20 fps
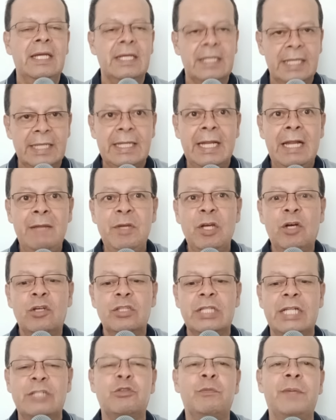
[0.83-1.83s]
¿Qué tal
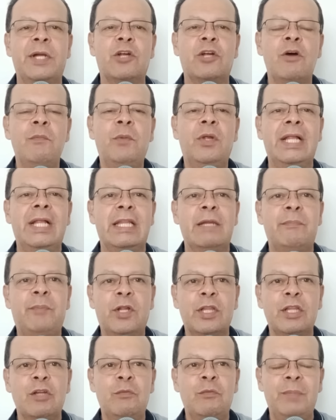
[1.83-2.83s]
amigos del Supercombo del
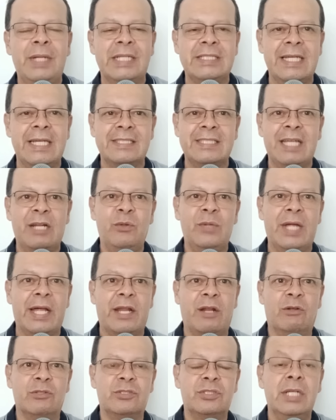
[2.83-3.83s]
Deporte? Un placer
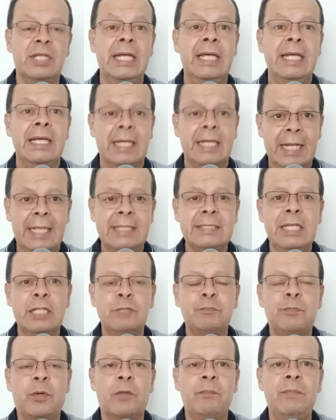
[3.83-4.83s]
saludarlos.
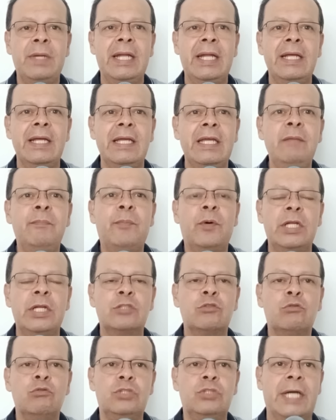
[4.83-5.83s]
Gracias por ver y por
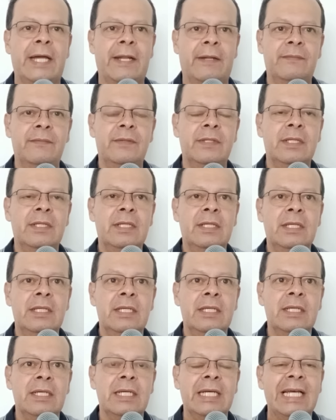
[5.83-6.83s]
escuchar.
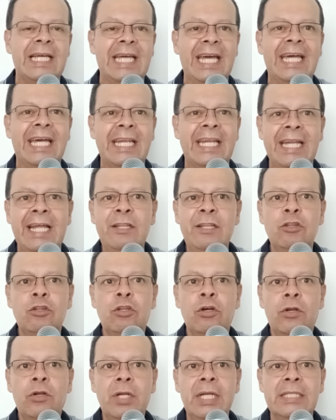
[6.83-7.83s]
Que Hernán
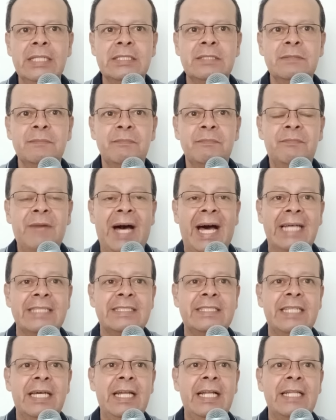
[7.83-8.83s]
Torres va a
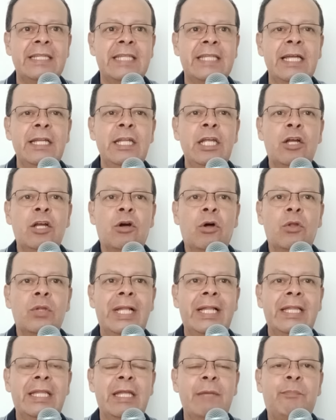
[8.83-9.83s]
ser el técnico
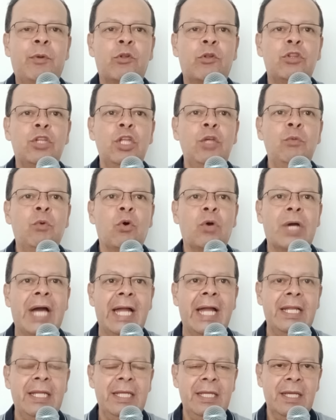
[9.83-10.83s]
del Deportivo
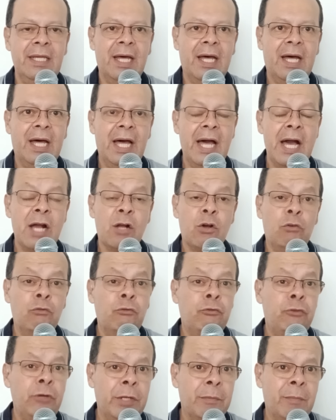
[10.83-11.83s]
Cali ha
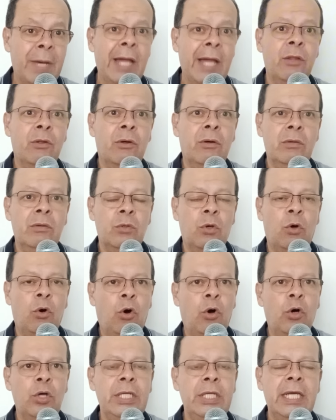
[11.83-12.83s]
confirmado
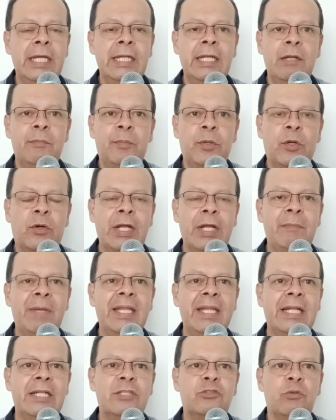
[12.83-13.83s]
hoy en el
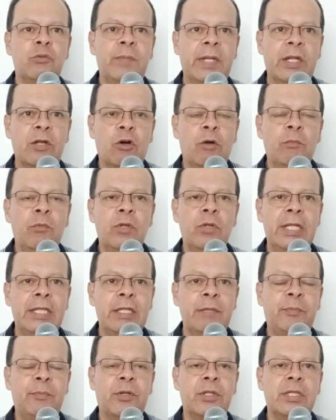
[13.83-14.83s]
programa del Supercombo del
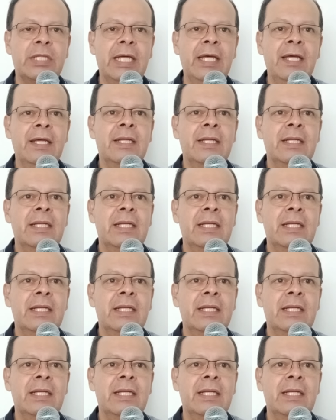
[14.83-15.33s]
Deporte